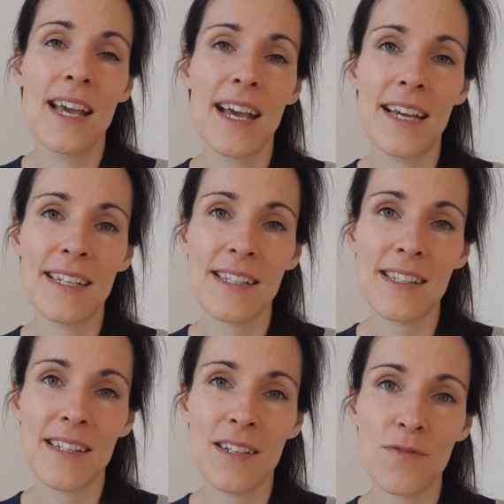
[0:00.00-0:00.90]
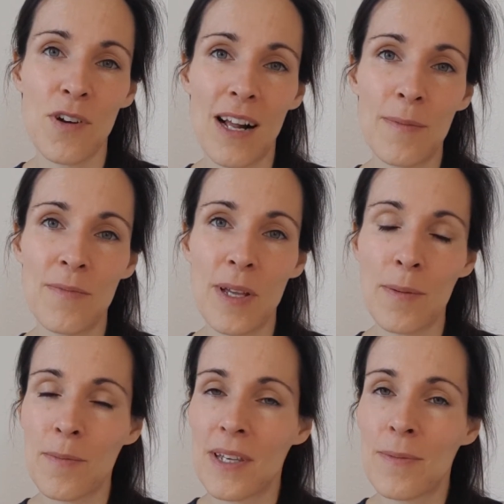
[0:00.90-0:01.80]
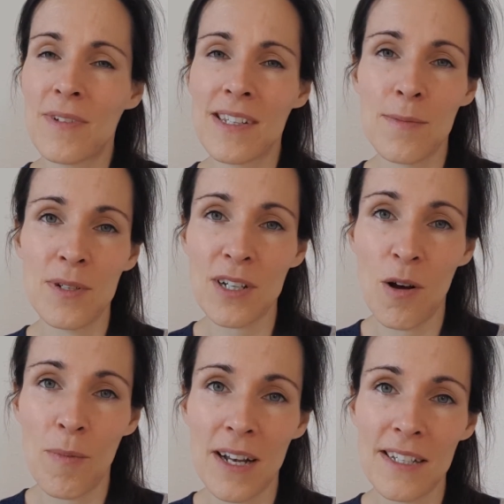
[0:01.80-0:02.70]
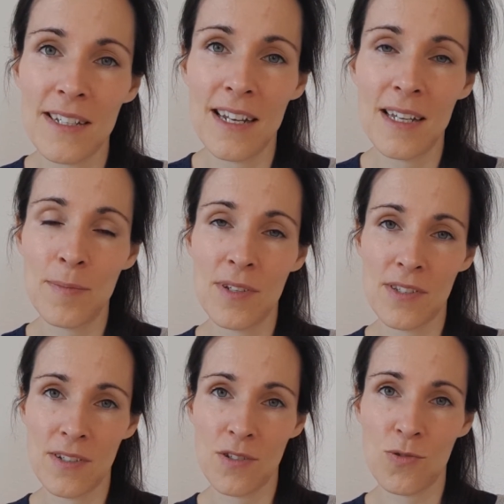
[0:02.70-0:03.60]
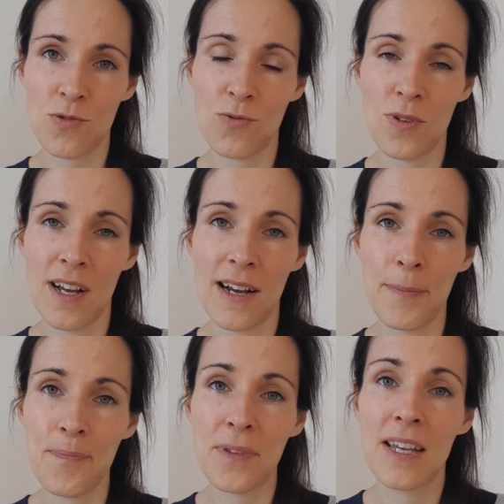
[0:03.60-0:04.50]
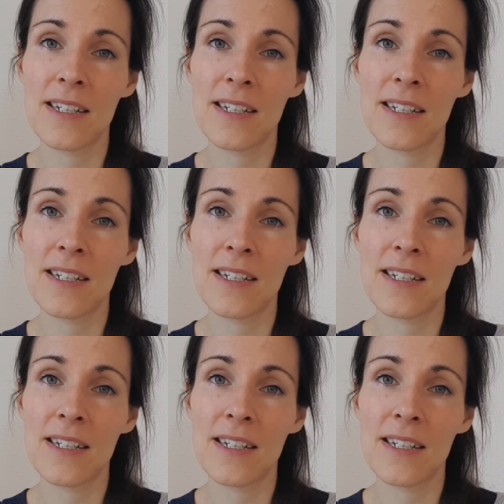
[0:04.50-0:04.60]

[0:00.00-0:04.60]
Ängsten, vor allem ähm, eben wenn sie mit traumatischen Erlebnissen zu tun haben,